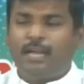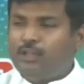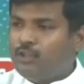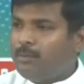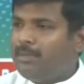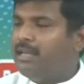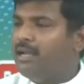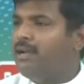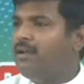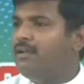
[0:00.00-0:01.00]
దళితుల మీద
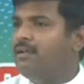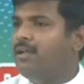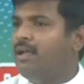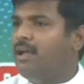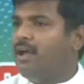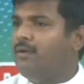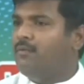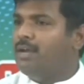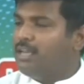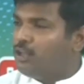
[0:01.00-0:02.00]

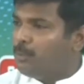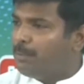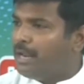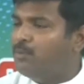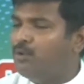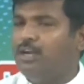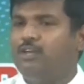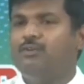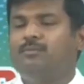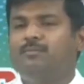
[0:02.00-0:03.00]
వారికి ఏదో ప్రేమ ఉన్నట్టు